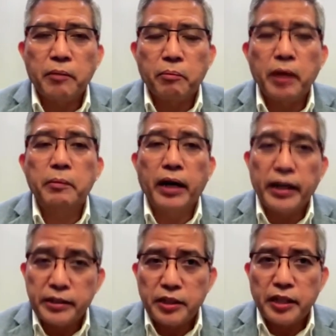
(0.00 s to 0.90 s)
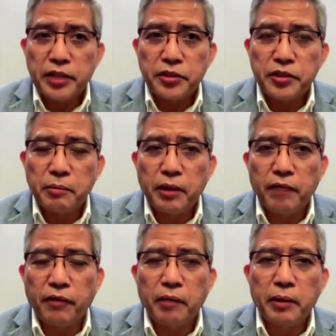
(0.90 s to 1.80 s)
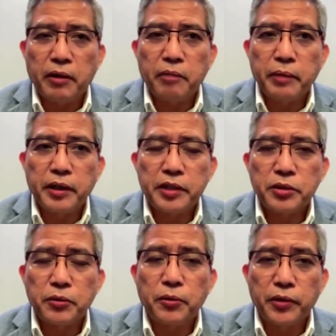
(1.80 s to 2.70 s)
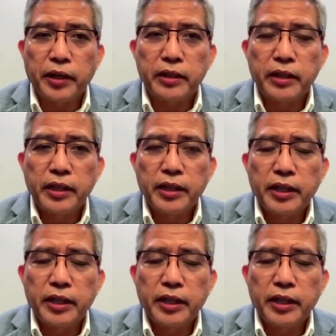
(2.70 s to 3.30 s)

May mga hesitations ng mga pharma companies to do that